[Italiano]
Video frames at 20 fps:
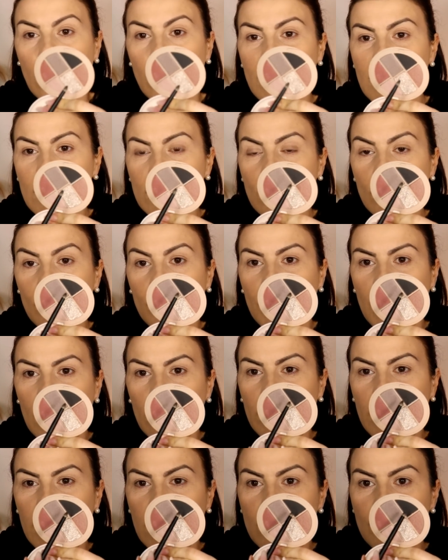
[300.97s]
questo qui è
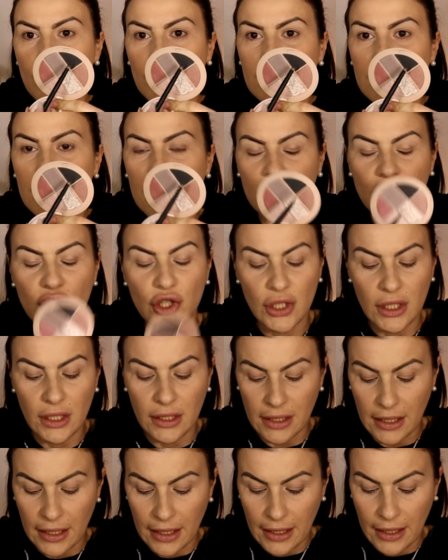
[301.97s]
un grigio
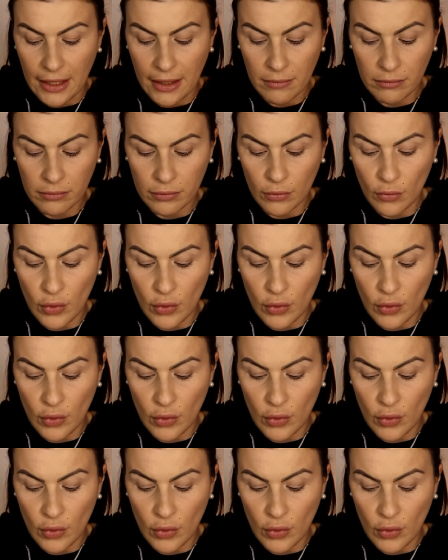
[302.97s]
antracite